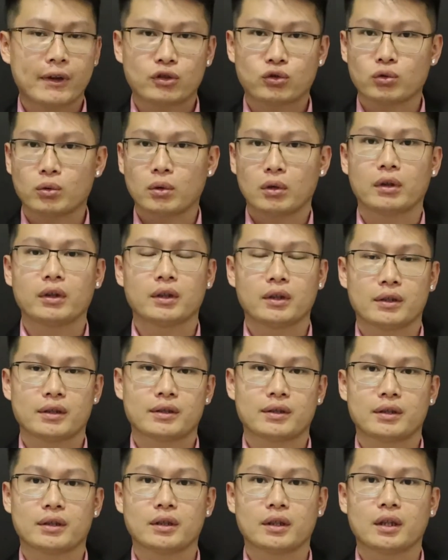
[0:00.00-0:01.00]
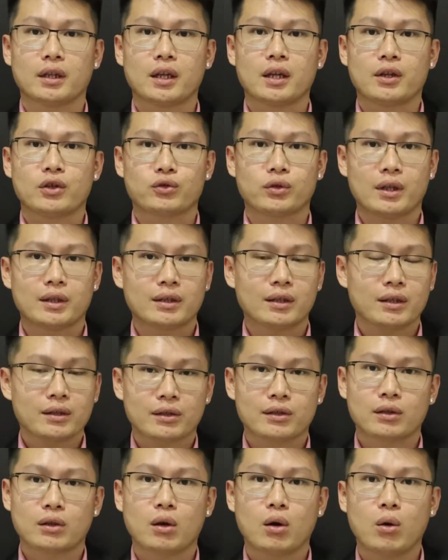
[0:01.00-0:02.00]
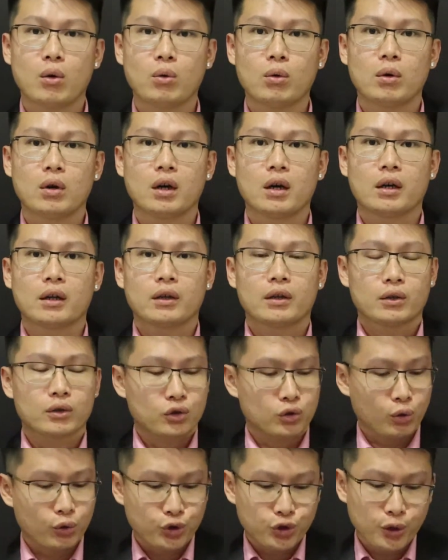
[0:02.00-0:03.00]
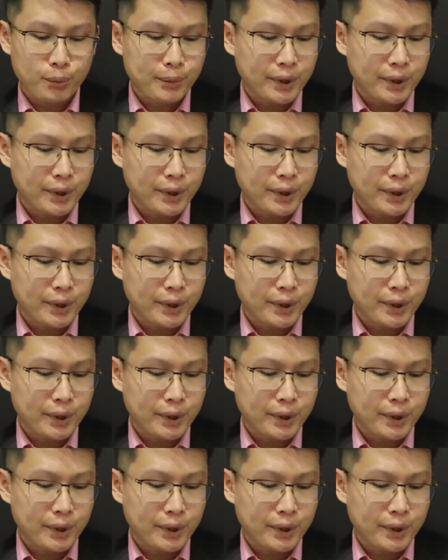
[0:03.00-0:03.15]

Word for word: 法做任何事，所以这个时候 social